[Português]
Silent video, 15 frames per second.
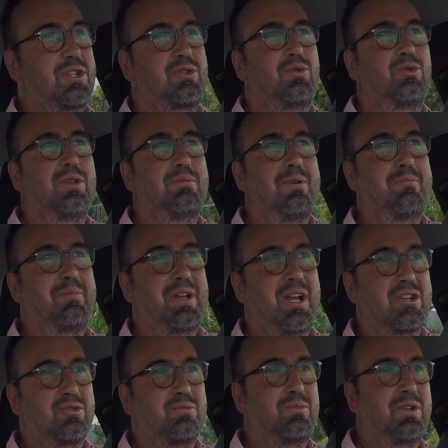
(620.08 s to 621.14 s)
Tu também
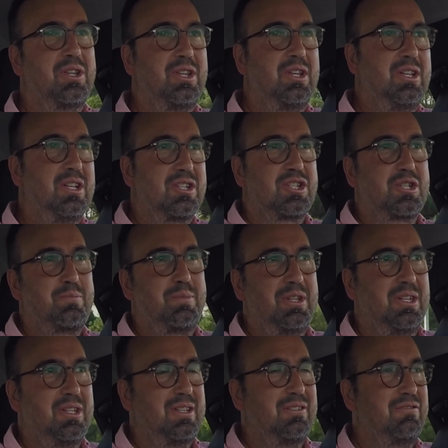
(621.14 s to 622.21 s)
pegaste um bocadinho este
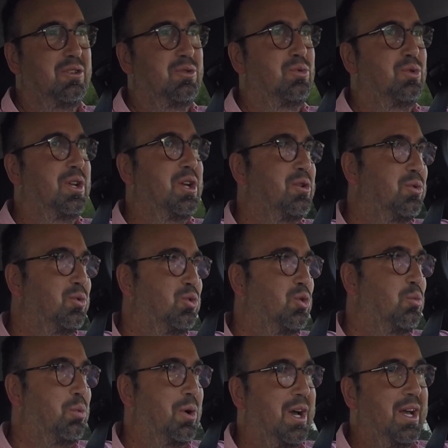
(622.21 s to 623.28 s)
espírito aventureiro do teu
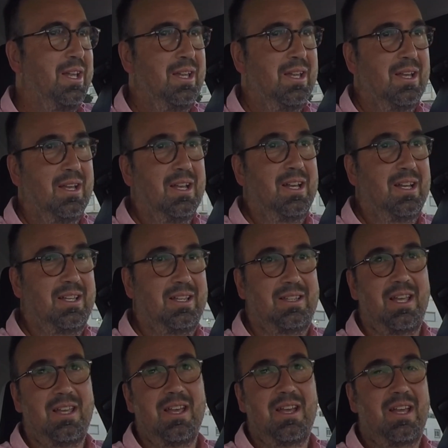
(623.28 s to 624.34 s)
pai, que
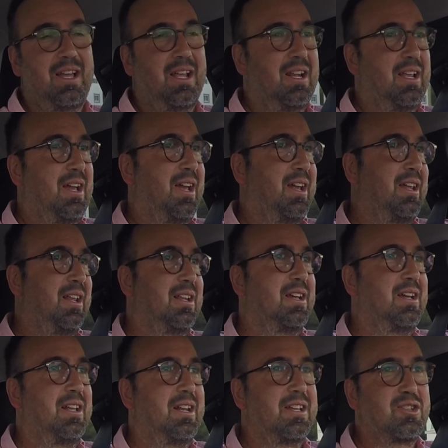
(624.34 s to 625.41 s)
tem aquela, aquele
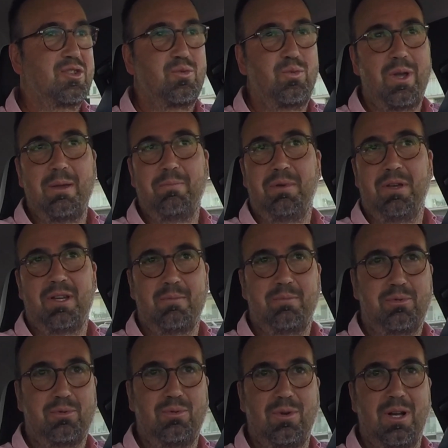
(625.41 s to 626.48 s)
regresso épico a
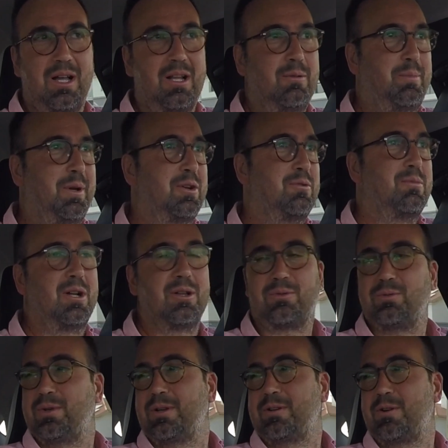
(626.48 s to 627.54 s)
Portugal para numa
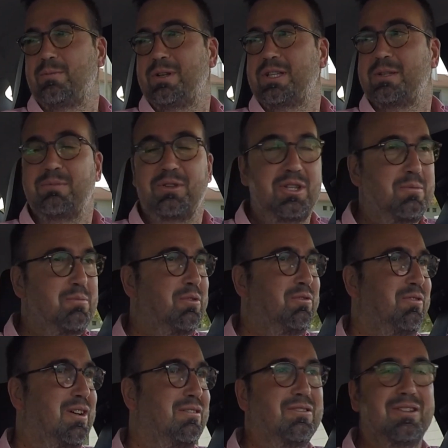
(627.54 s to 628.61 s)
altura completamente
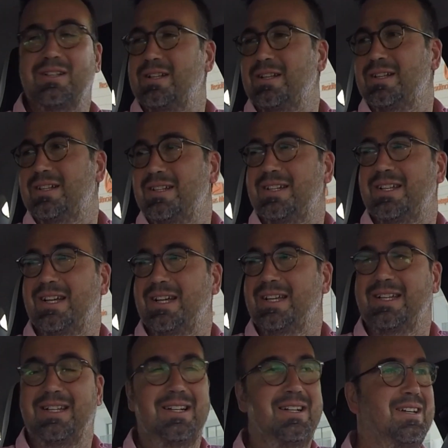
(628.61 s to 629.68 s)
improvável. Sim, é? é
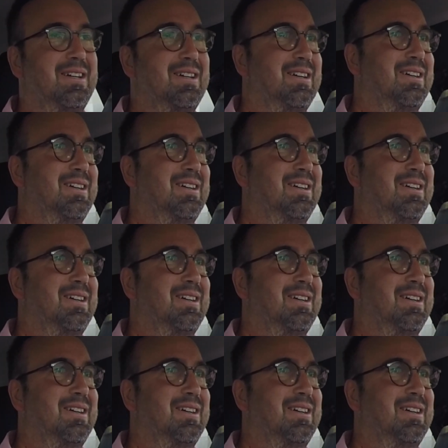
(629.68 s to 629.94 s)
verdade.